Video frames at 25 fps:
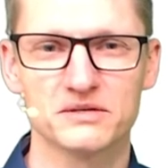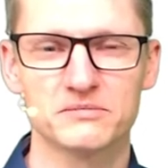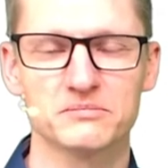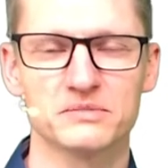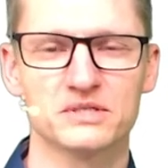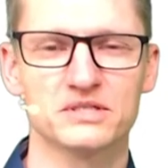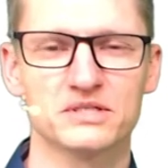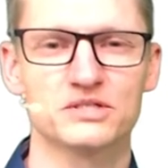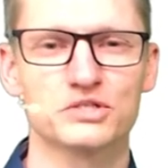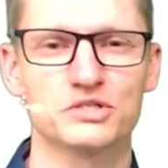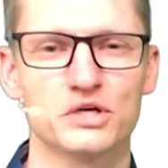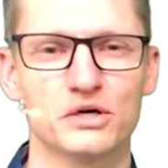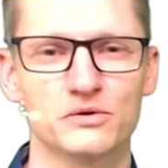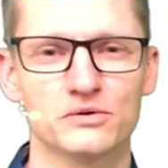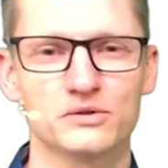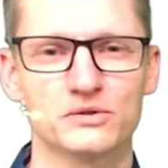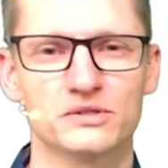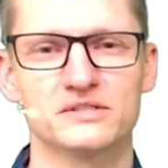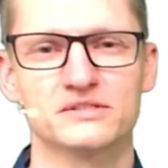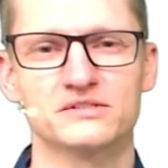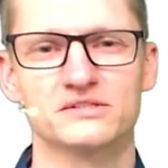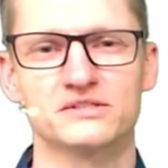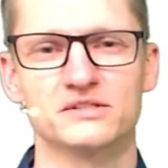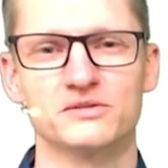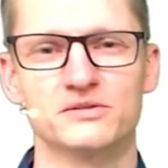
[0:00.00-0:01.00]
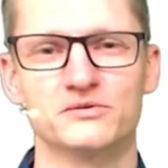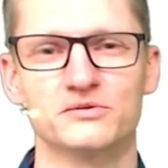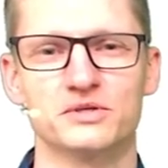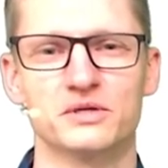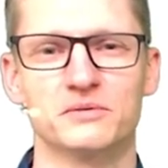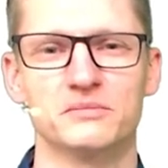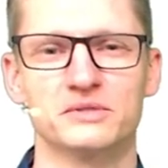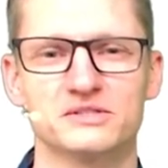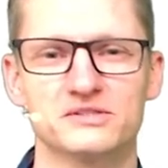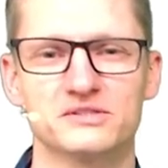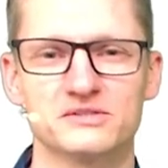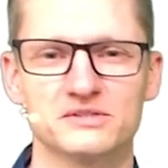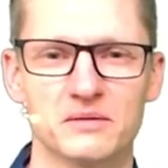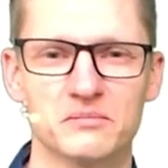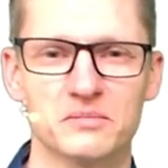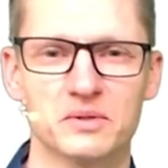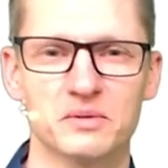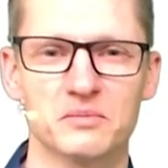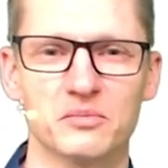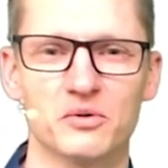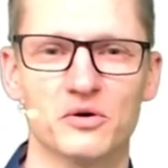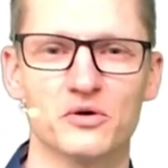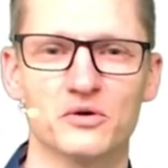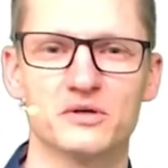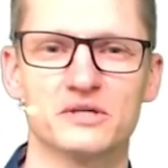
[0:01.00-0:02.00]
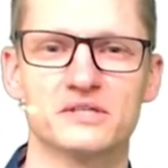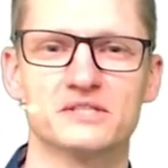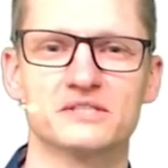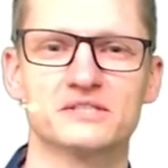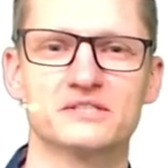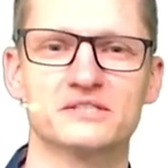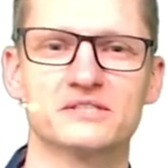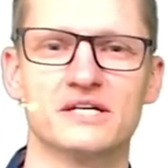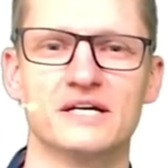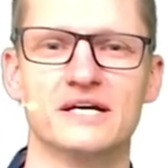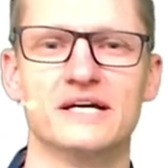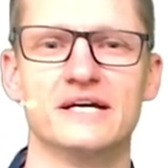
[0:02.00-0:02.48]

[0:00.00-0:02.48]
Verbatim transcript: mit einer Schaukel, dass die unter mir zusammengebrochen ist.